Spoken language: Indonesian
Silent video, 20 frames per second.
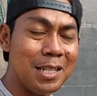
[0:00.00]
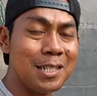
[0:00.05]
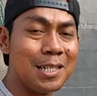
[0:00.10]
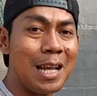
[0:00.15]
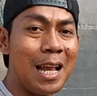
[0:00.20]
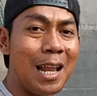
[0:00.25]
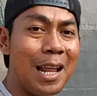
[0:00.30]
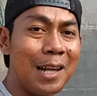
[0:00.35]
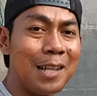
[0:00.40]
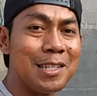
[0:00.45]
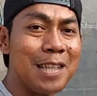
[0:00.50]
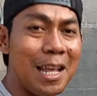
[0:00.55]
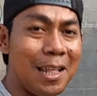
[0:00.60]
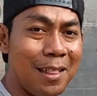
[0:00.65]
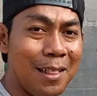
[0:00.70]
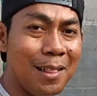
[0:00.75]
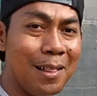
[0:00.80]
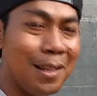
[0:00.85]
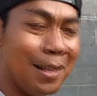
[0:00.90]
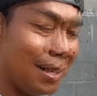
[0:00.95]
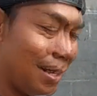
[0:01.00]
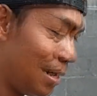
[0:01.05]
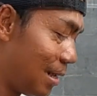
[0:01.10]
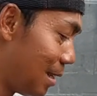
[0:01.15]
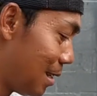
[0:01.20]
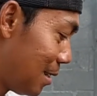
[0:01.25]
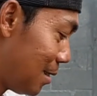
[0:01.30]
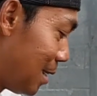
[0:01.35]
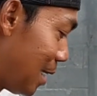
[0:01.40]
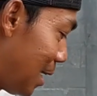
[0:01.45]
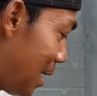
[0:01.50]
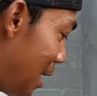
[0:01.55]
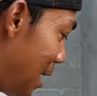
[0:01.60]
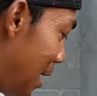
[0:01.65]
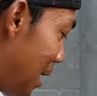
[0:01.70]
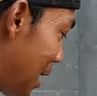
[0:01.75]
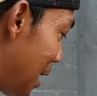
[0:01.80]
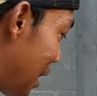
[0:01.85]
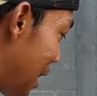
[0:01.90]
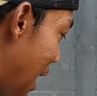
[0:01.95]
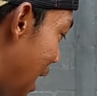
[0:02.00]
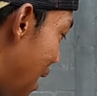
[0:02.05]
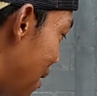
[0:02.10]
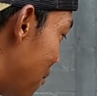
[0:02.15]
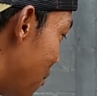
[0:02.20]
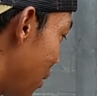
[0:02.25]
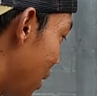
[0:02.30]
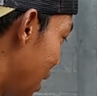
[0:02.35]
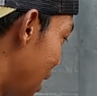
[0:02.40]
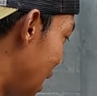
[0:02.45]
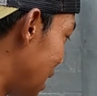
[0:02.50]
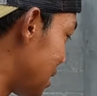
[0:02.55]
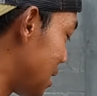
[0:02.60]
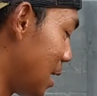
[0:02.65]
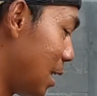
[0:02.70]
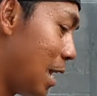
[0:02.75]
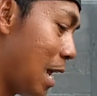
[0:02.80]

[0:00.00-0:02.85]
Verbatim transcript: masih skala riset jadi kita mungkin